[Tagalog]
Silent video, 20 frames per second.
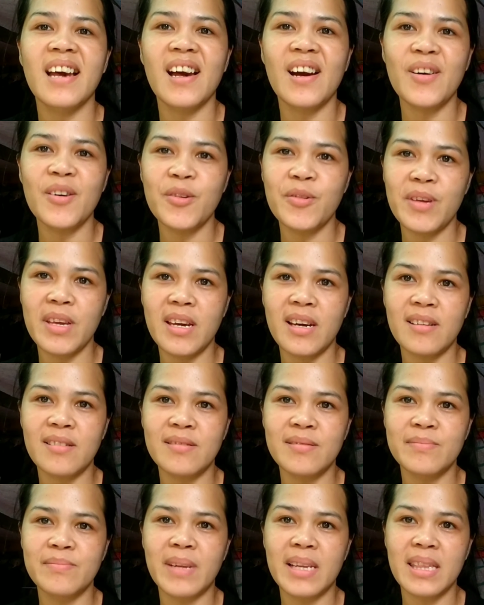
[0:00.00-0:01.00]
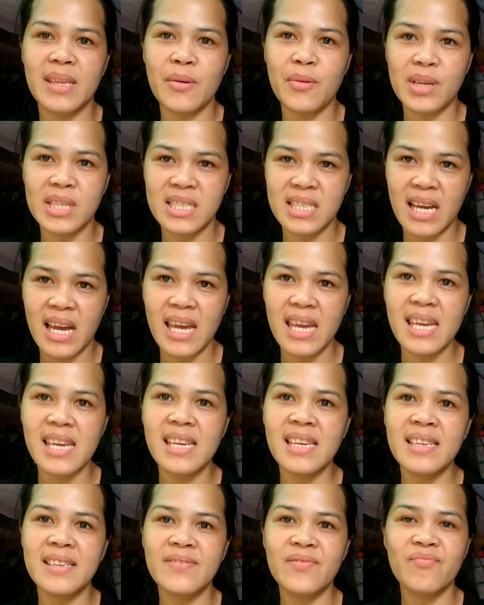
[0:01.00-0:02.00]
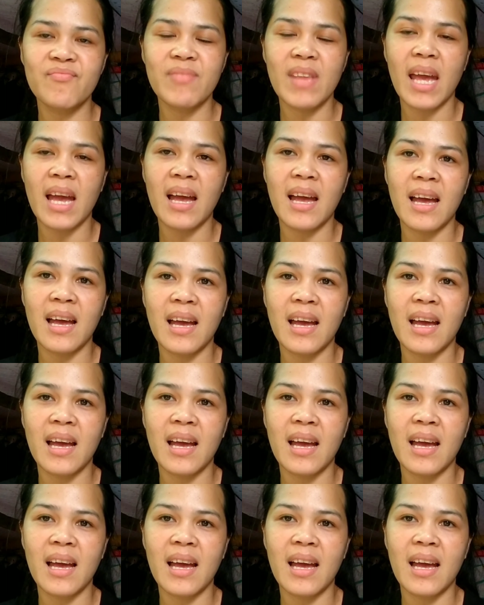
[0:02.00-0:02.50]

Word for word: Nakauwi akong matiwasay na